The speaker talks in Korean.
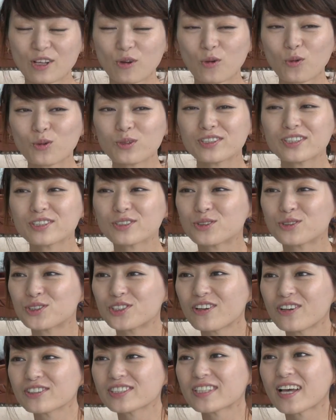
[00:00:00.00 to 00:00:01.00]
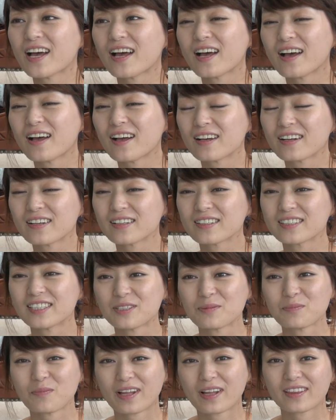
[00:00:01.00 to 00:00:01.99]
네, 오늘
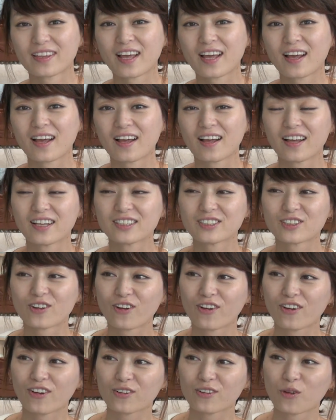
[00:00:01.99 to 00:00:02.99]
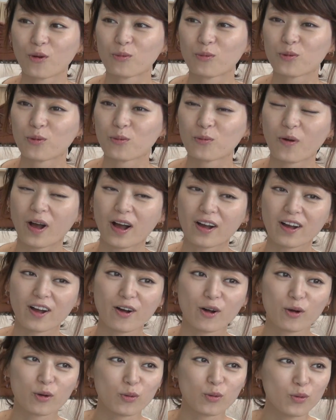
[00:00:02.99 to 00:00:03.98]
구청장님 만나서 너무너무
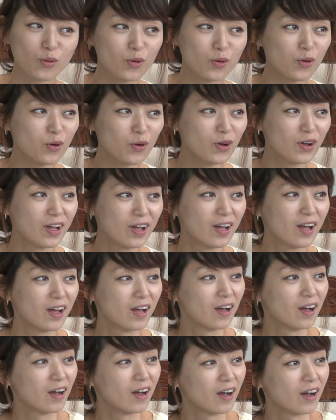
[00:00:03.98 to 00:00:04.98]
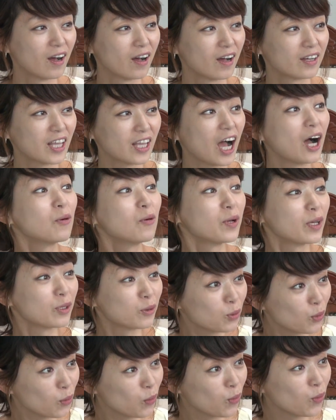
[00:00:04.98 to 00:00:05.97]
반가웠고,
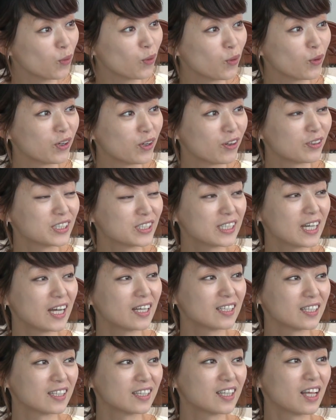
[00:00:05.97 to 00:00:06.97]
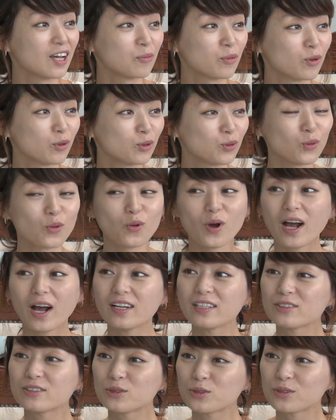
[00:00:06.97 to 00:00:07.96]
다음에 또 이런 시간이 있다면 또
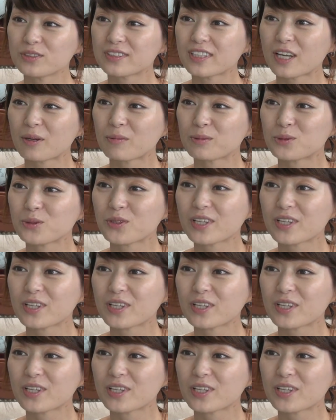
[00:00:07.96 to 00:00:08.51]
할 수 있다면